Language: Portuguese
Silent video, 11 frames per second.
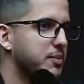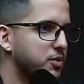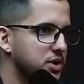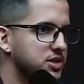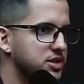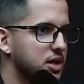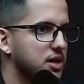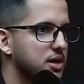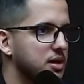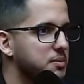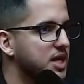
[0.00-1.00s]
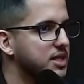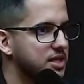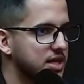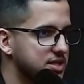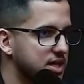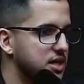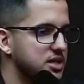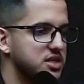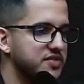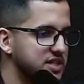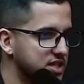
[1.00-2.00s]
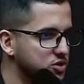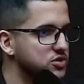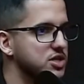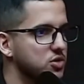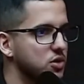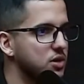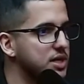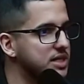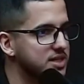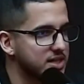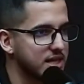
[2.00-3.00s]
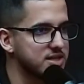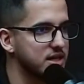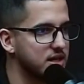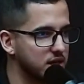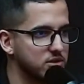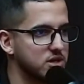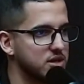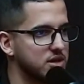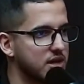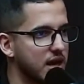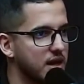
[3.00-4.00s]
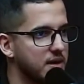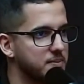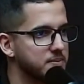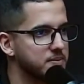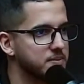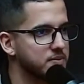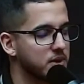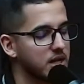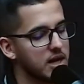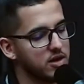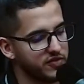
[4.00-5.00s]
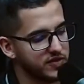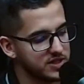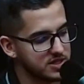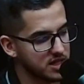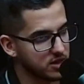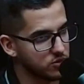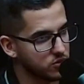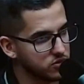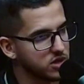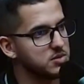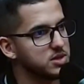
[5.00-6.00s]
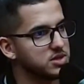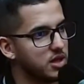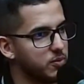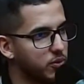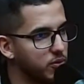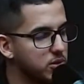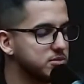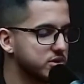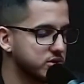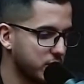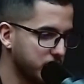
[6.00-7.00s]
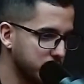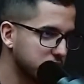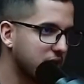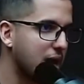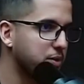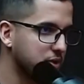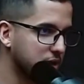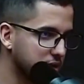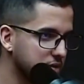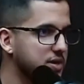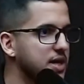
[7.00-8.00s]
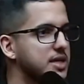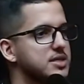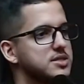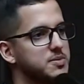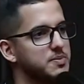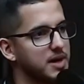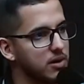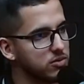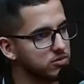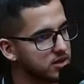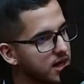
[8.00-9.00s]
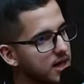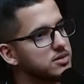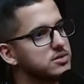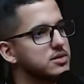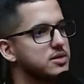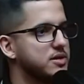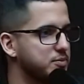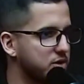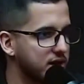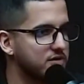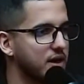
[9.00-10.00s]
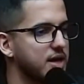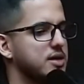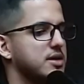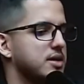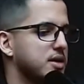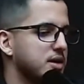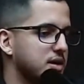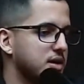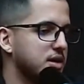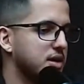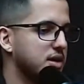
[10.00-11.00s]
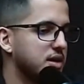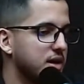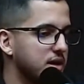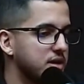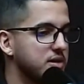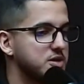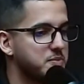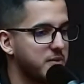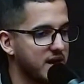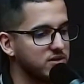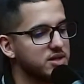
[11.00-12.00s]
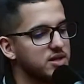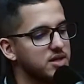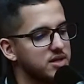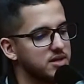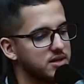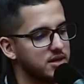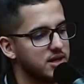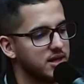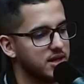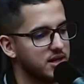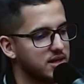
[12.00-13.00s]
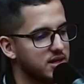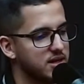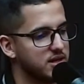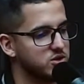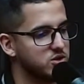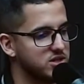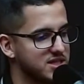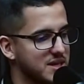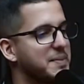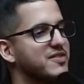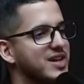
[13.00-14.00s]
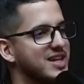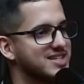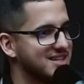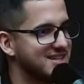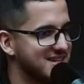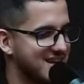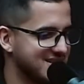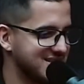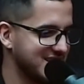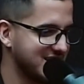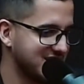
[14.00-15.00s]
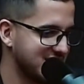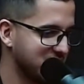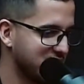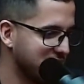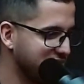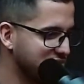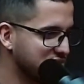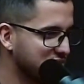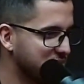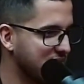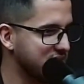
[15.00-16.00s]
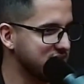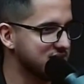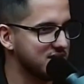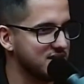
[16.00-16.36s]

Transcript: política, para tentar se reeleger, fazer sucessor e a cidade sangrando do jeito que tá. Aí eu fiz essa denúncia no Ministério Público, o Ministério Público tá apurando, porque aí exige pegar contratos e por aí vai. É, espero que a, a, justiça prevaleça nesse caso aí, que a gente sabe como é que funciona o país.